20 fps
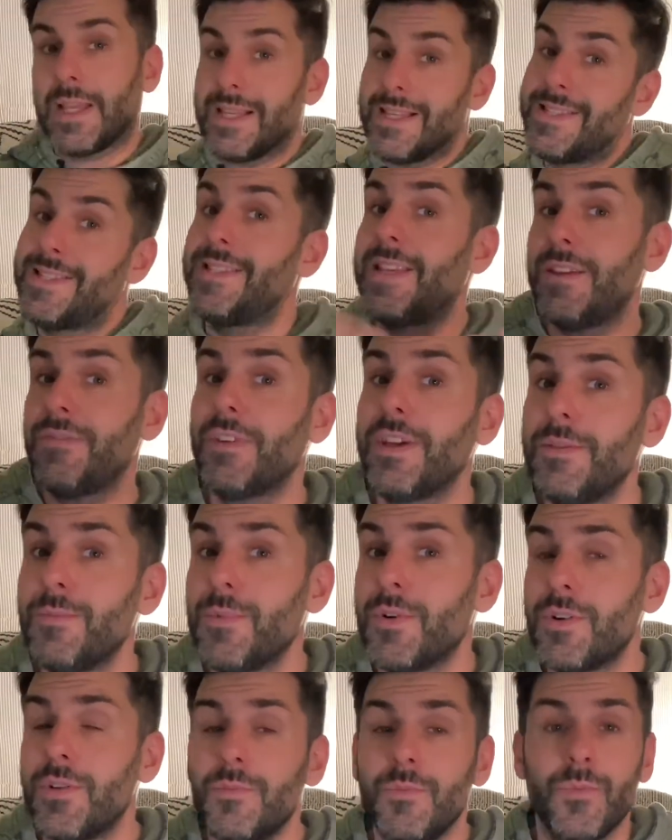C'est
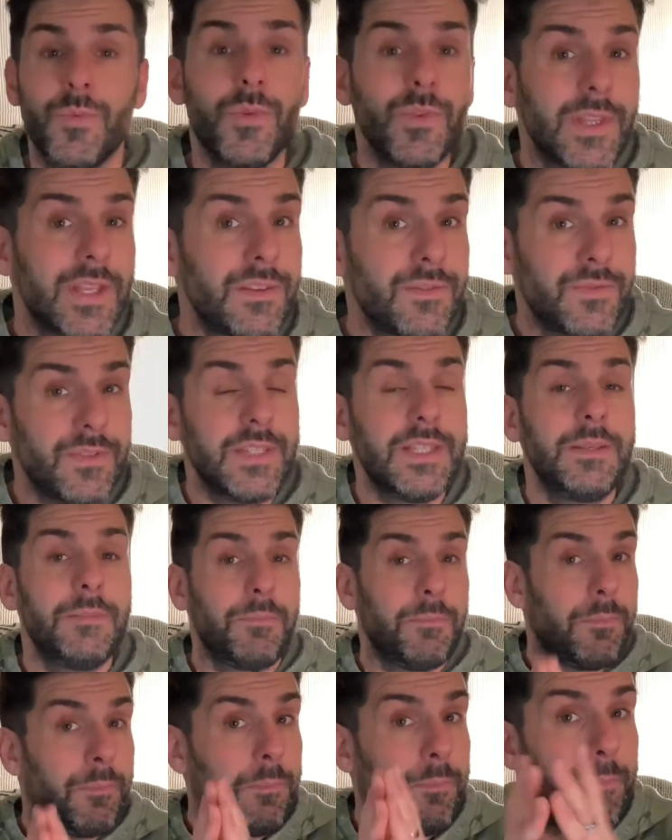vraiment mon
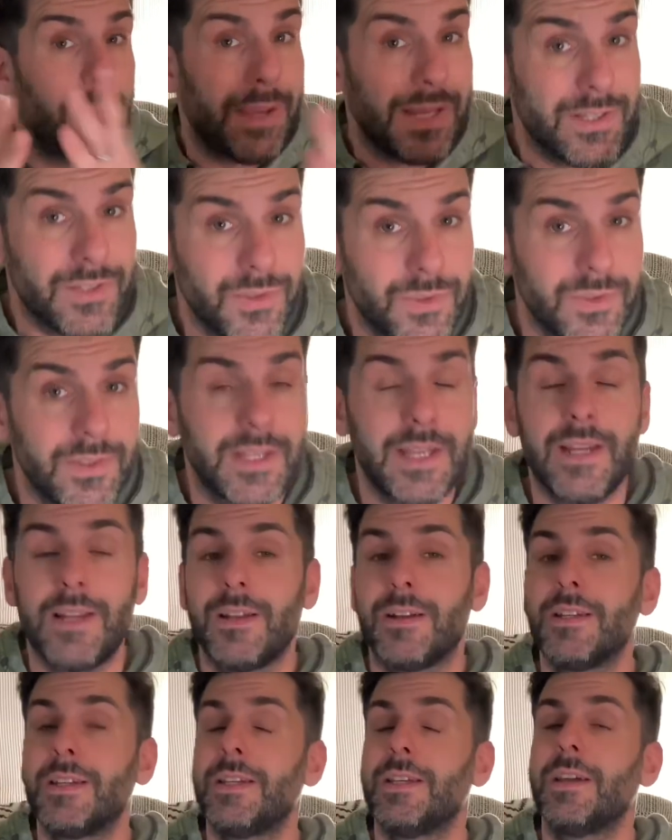avis personnel
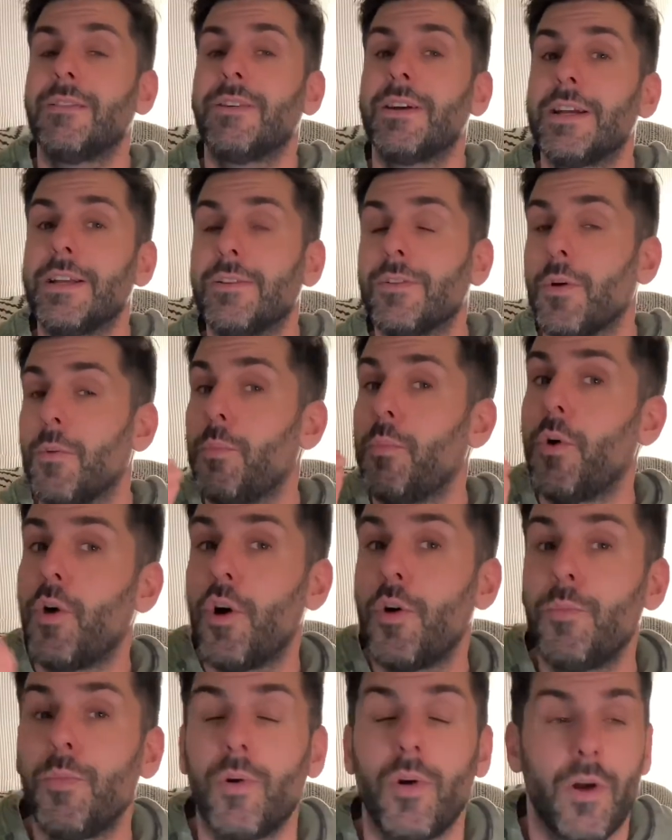hein, qui va être
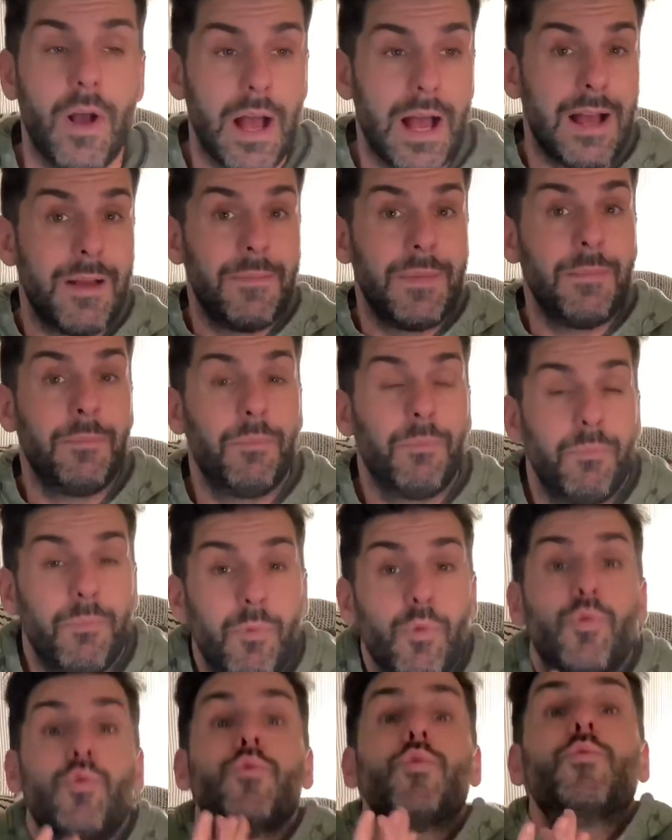propre à mes
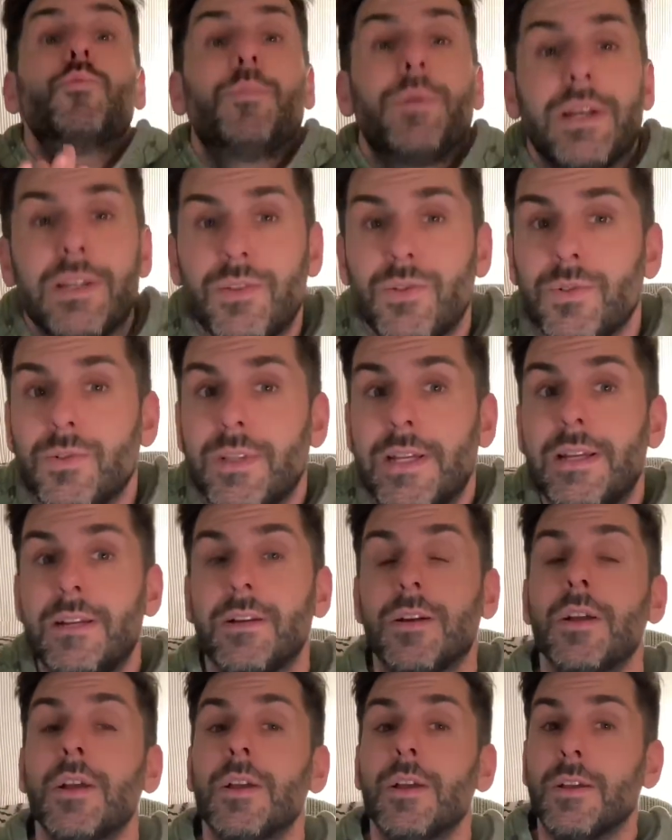goûts
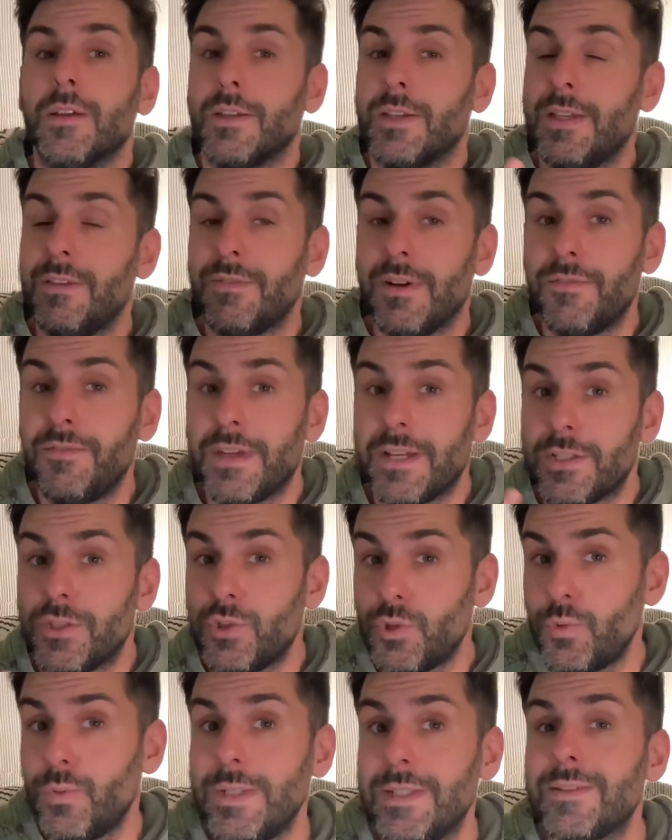personnels qui va faire
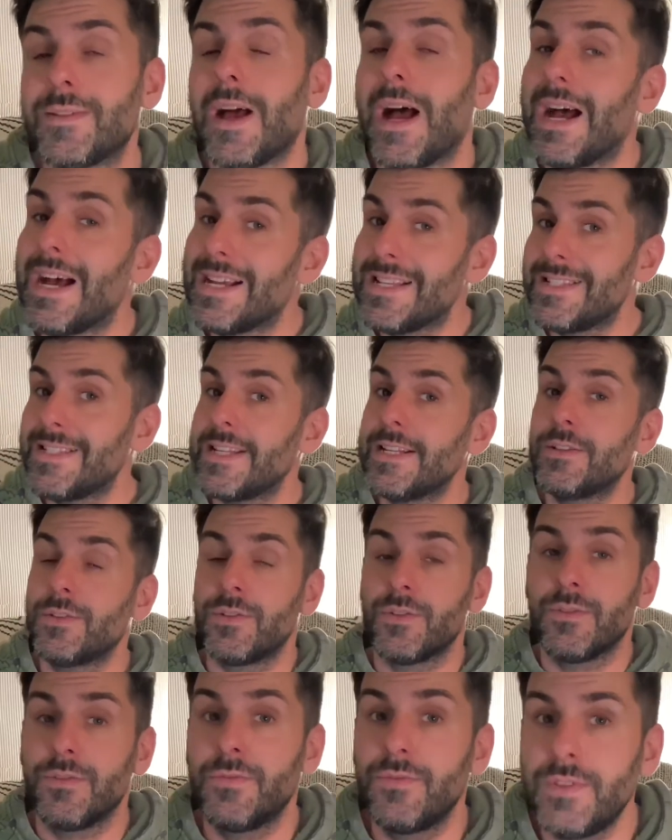suite à cette
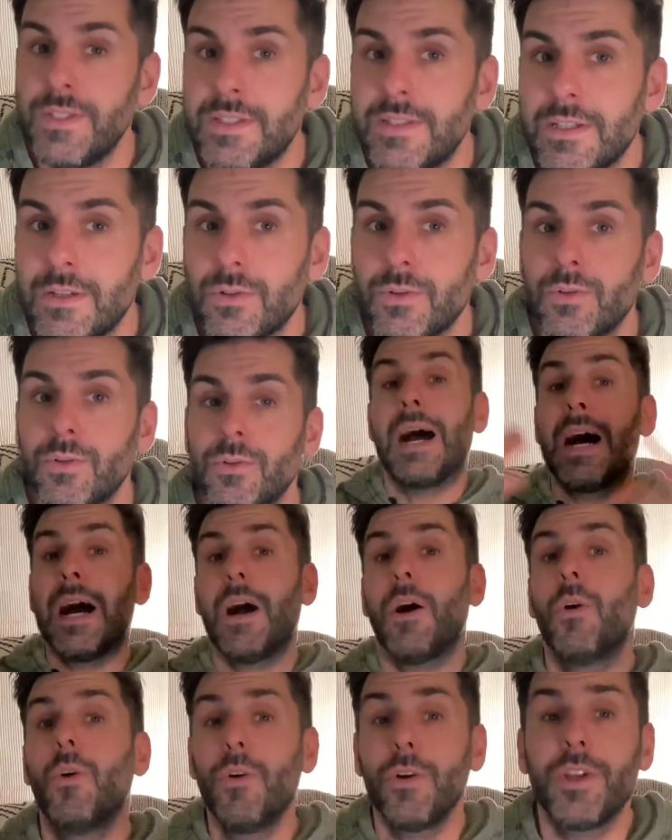vidéo.
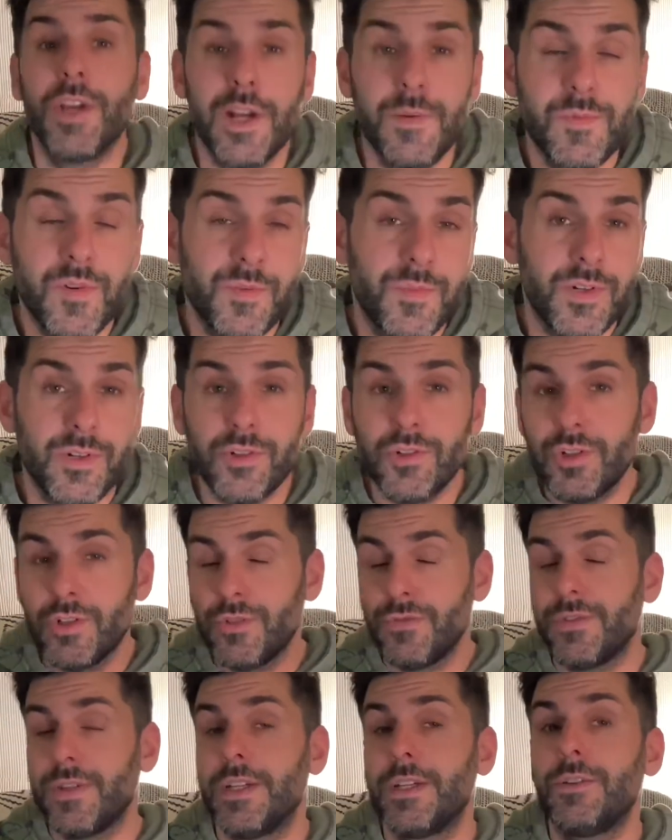À aucun moment je ne
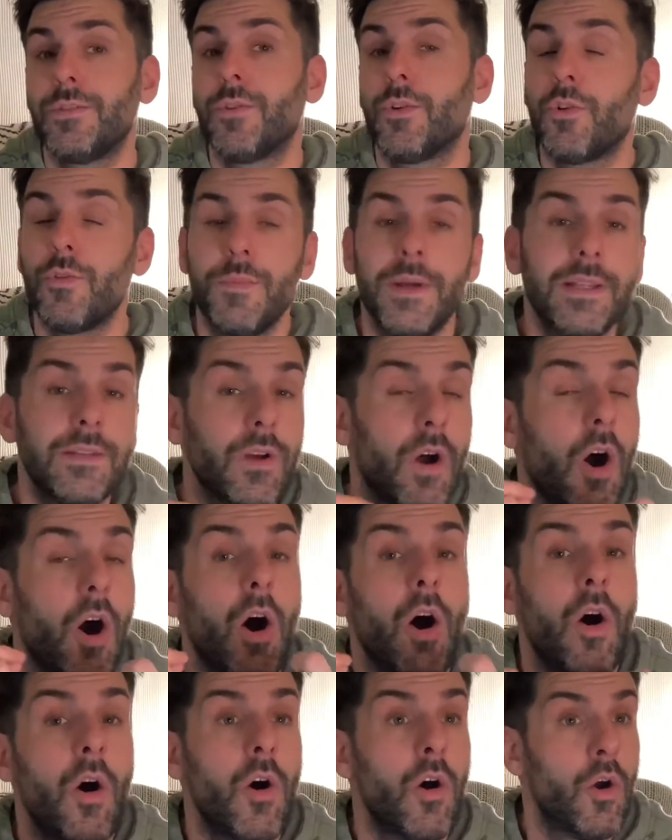vais me remettre
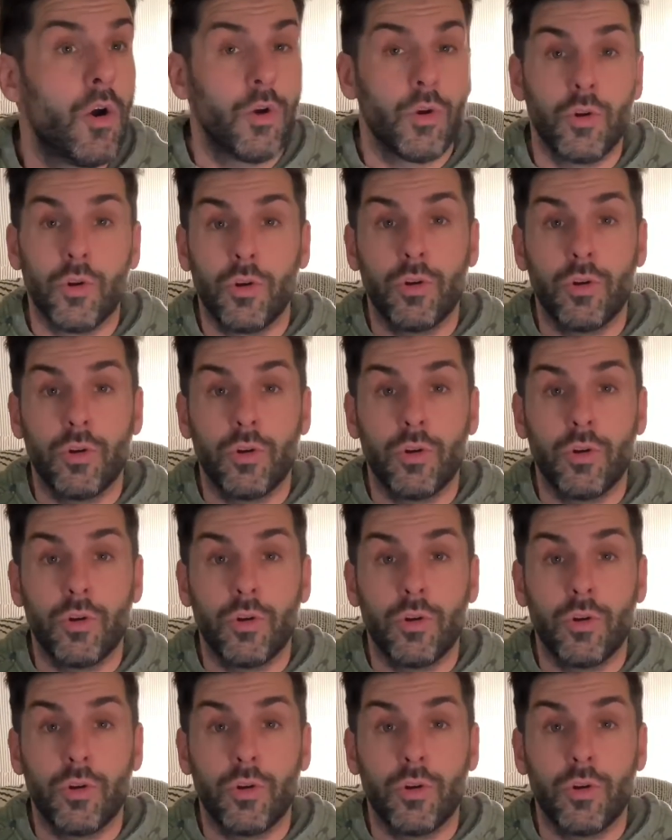en